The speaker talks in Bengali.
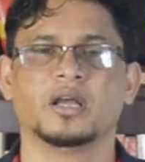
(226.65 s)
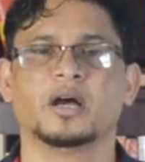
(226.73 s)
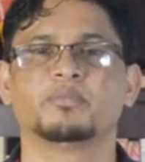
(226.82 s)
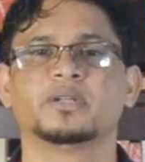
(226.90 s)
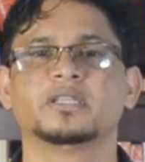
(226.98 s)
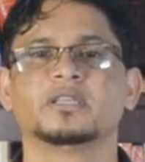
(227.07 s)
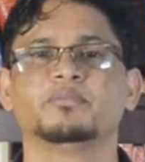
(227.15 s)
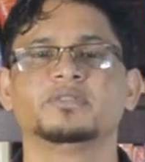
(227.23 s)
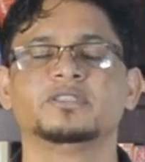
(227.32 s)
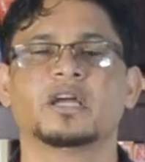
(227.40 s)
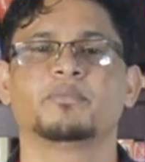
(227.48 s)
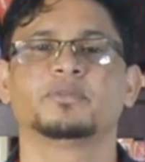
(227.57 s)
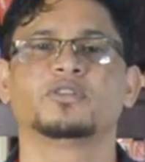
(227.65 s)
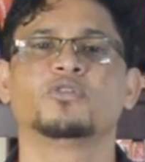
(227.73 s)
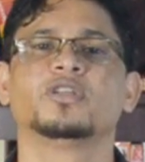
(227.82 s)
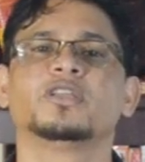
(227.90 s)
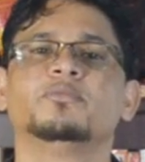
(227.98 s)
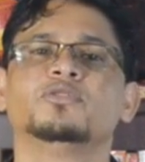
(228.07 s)
আপনারা দেখবেন যে আপনাদের
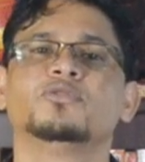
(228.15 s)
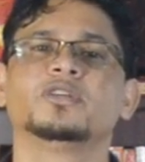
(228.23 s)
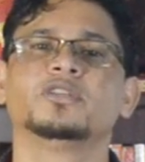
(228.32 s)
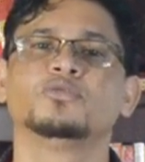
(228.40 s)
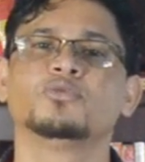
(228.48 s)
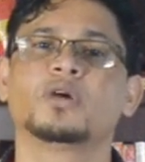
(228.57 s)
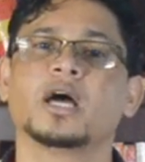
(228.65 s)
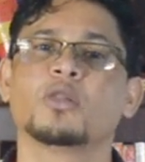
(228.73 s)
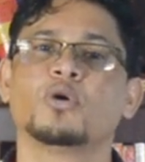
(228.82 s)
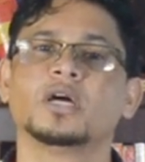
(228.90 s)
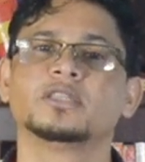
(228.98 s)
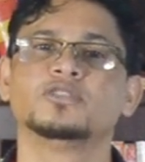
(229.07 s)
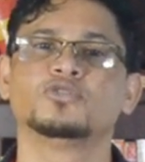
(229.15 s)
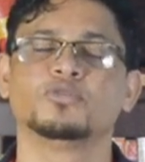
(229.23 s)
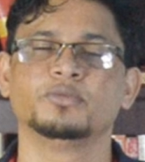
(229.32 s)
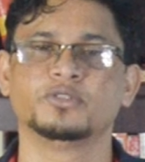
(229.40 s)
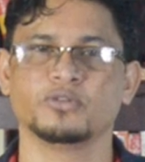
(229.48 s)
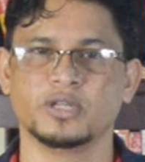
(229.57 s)
অনেকের ভিতরে কিন্তু কালো হাতির
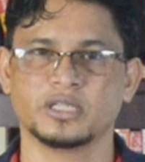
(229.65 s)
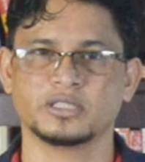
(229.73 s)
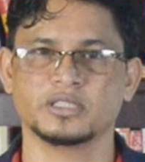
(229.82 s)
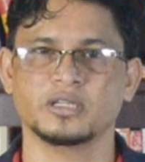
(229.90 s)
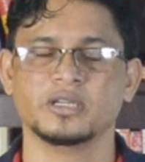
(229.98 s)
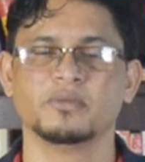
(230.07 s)
ছবি চলে আসছে